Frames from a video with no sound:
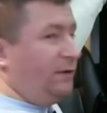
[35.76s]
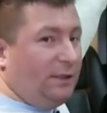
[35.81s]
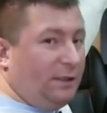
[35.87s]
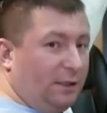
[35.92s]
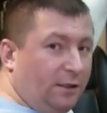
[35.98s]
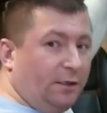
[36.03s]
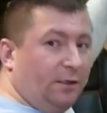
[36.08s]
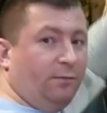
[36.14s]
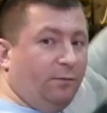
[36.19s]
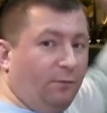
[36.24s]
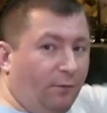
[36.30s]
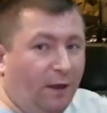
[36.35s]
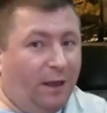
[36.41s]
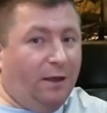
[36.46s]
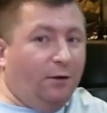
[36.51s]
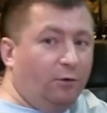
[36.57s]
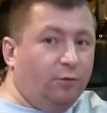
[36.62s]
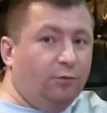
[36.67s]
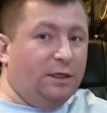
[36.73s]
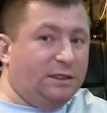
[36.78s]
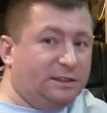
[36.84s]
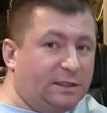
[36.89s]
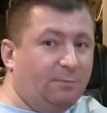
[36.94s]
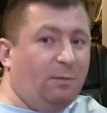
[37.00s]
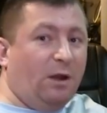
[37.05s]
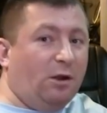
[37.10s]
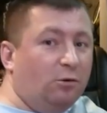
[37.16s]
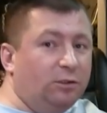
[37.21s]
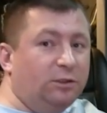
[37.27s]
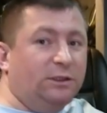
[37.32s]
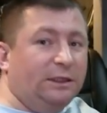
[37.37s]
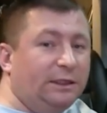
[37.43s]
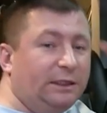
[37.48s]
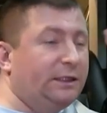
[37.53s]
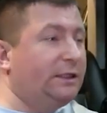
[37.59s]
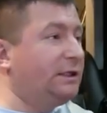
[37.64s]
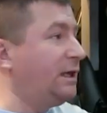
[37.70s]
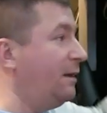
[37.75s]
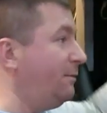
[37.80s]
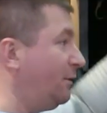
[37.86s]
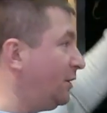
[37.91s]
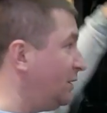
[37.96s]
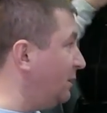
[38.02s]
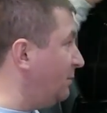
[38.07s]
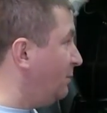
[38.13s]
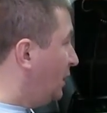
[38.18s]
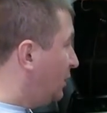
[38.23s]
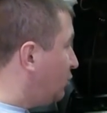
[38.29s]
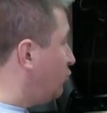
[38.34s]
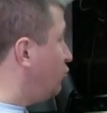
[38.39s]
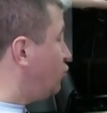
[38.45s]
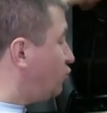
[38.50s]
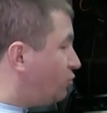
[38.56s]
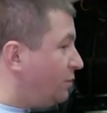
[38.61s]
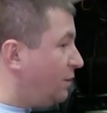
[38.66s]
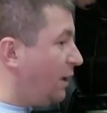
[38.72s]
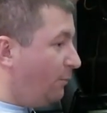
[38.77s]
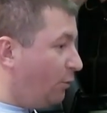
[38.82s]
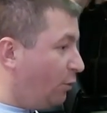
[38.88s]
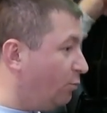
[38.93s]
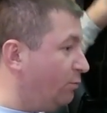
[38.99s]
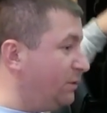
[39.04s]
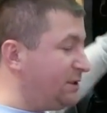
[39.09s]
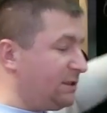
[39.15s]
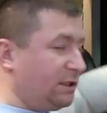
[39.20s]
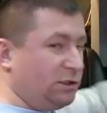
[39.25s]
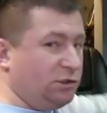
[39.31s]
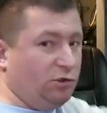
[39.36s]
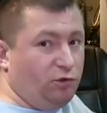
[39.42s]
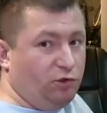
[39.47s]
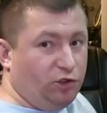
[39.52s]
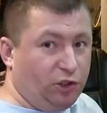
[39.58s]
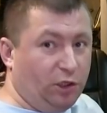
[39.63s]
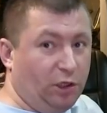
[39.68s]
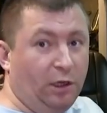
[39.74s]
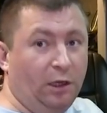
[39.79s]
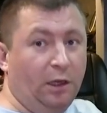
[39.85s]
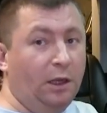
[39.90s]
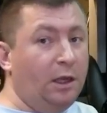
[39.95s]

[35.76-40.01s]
видели и бывали у нас обороты такие камеры, там мы отключим камеру быстро, срочно.